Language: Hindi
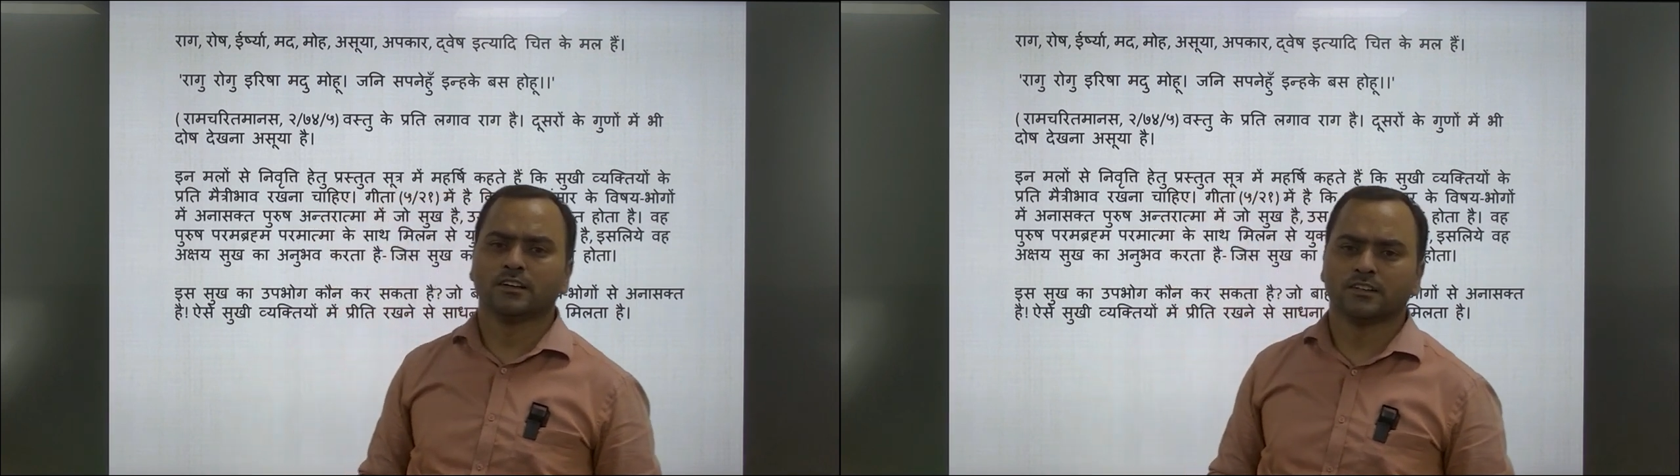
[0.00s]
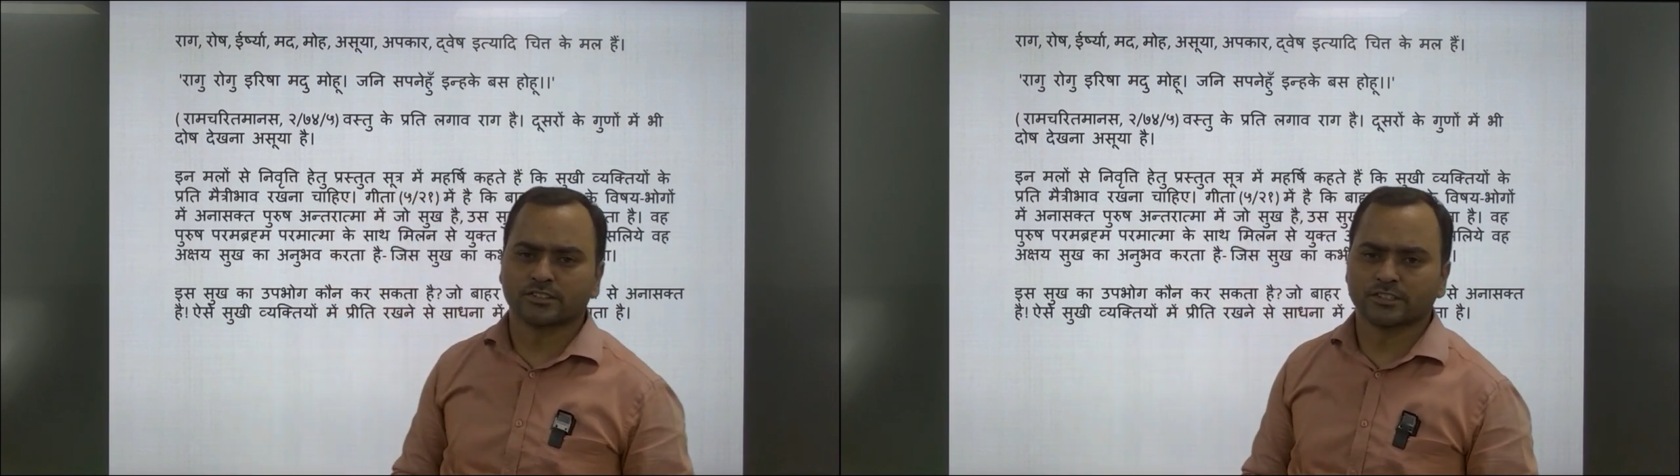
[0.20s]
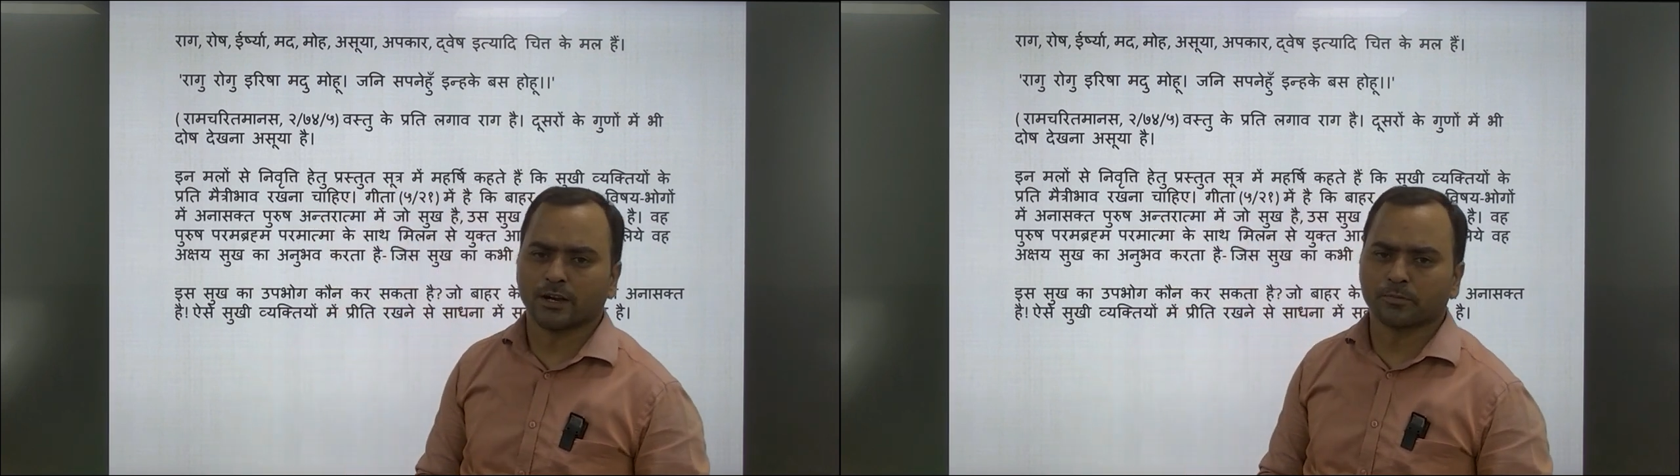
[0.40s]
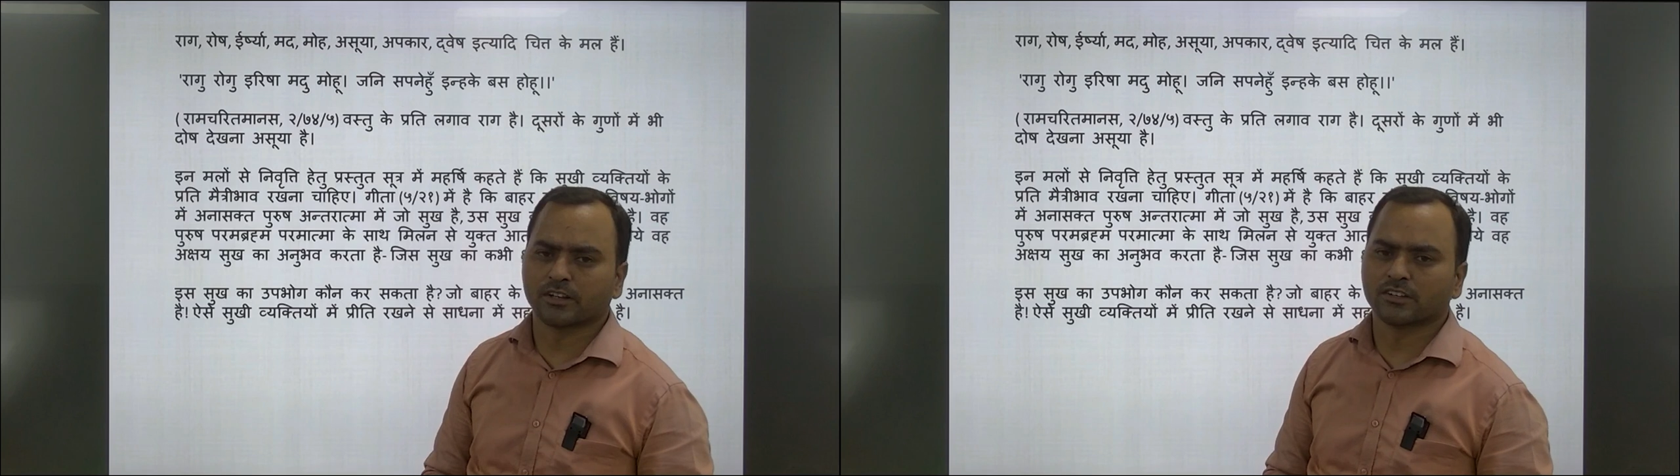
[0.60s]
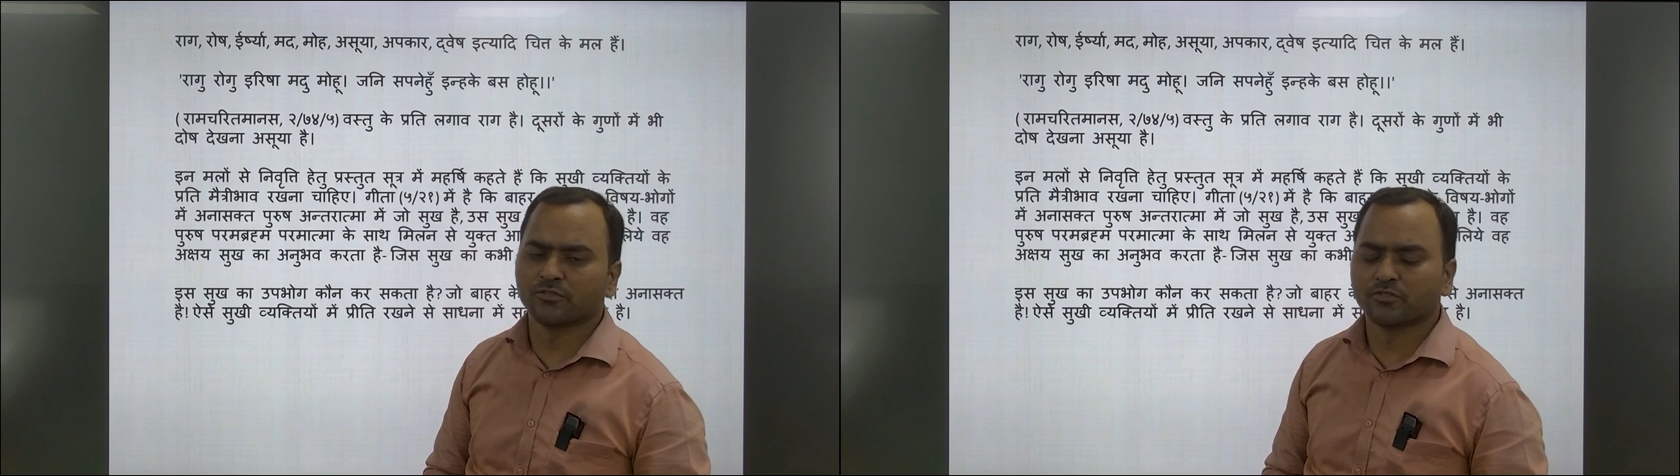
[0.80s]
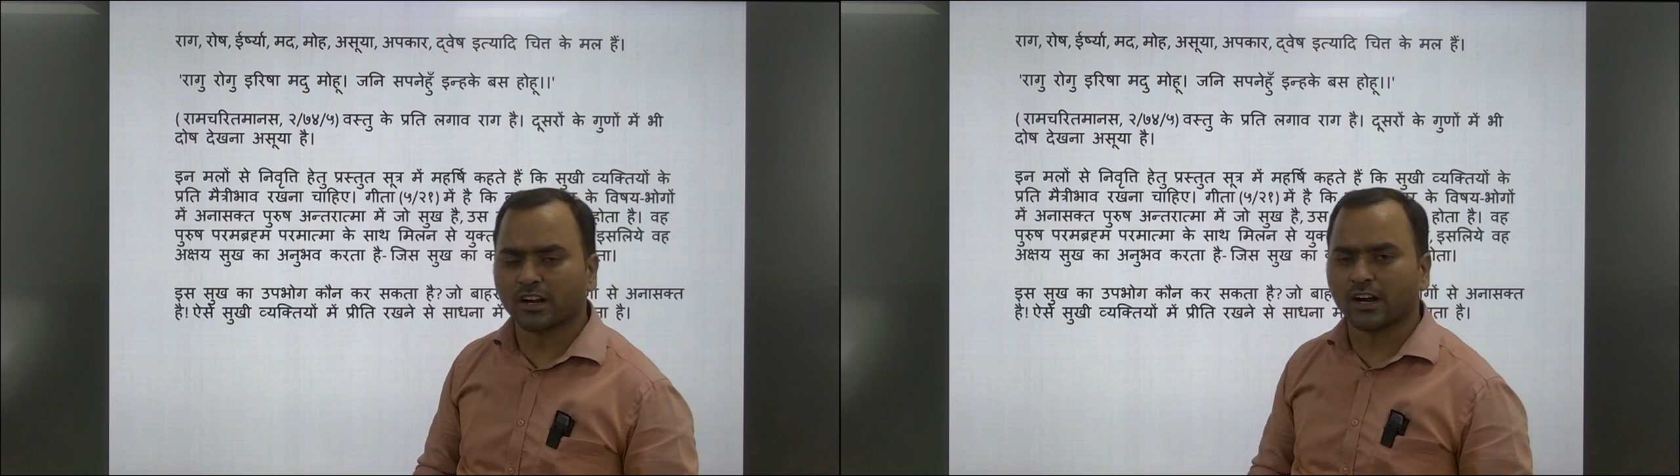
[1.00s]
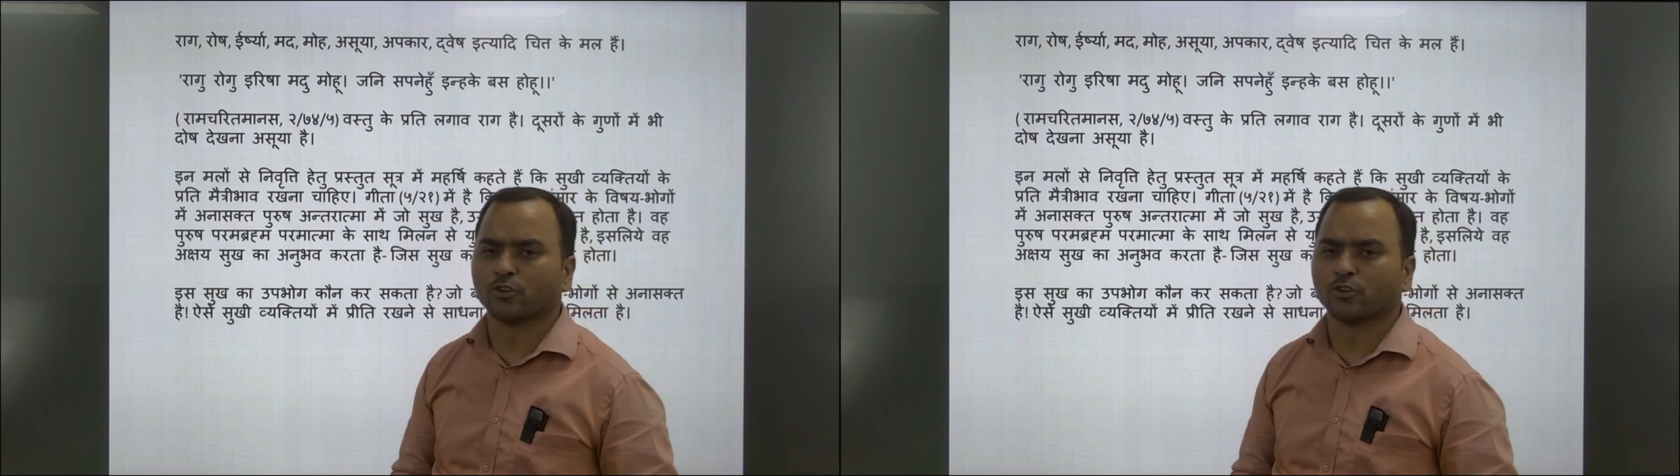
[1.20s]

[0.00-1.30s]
इससे आपके अंदर विकार